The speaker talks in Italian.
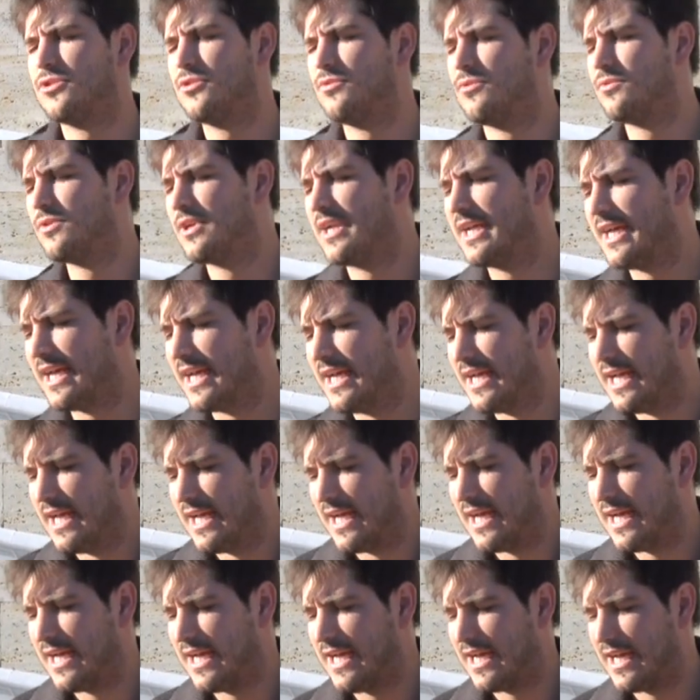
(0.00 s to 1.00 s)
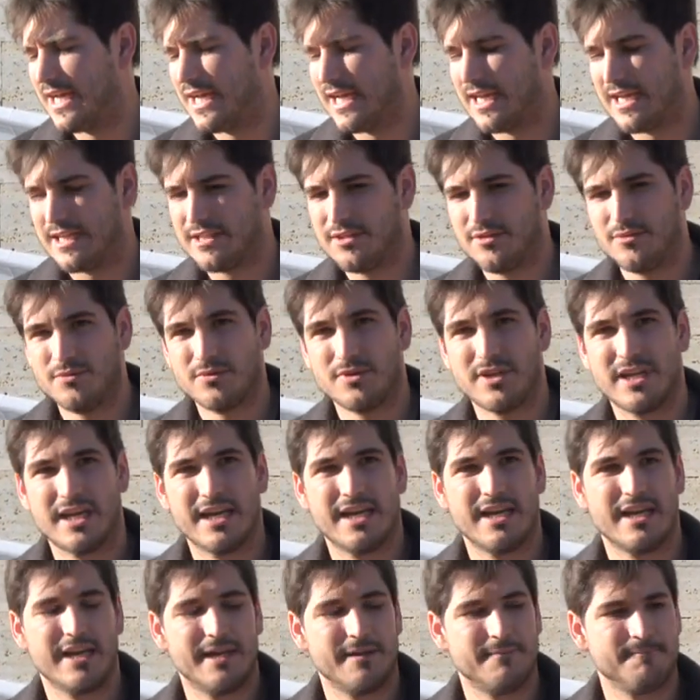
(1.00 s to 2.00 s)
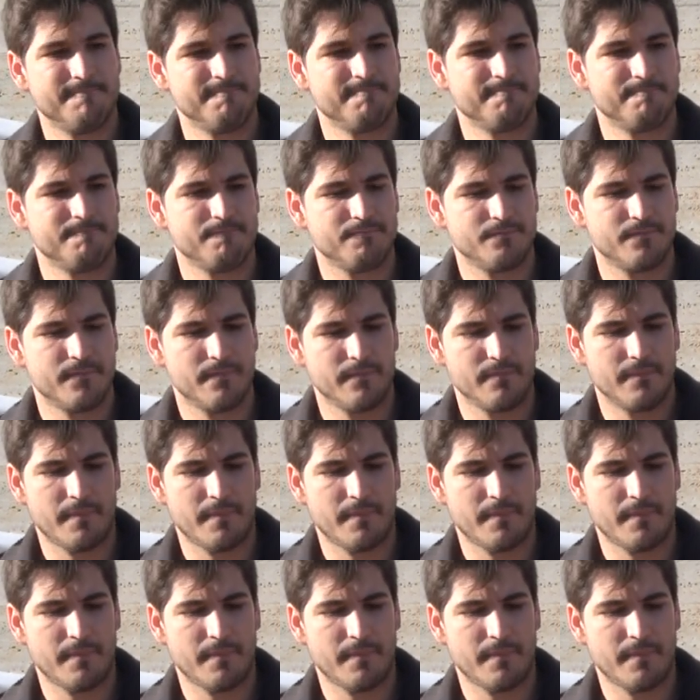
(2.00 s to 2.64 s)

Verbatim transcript: di un... Eh, di un um,